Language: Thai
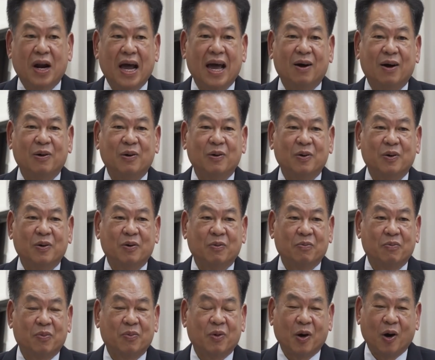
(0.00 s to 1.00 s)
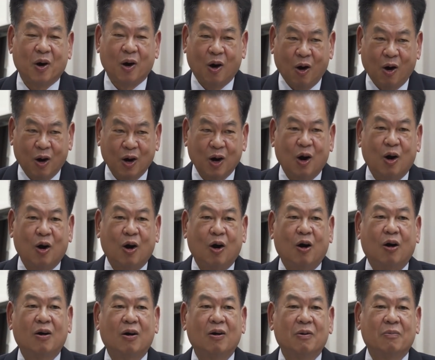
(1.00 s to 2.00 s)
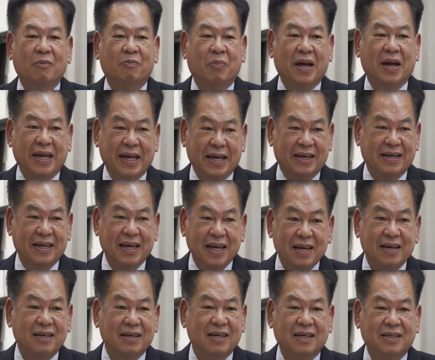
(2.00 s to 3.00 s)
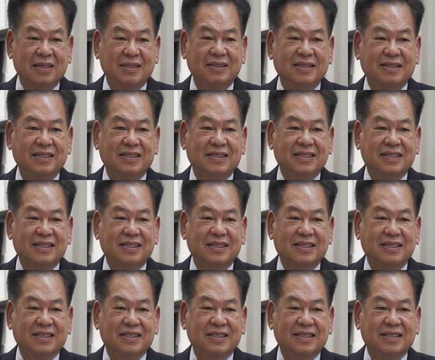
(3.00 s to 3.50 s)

อยู่แล้ว ขอรอไปอีกนิดหนึ่ง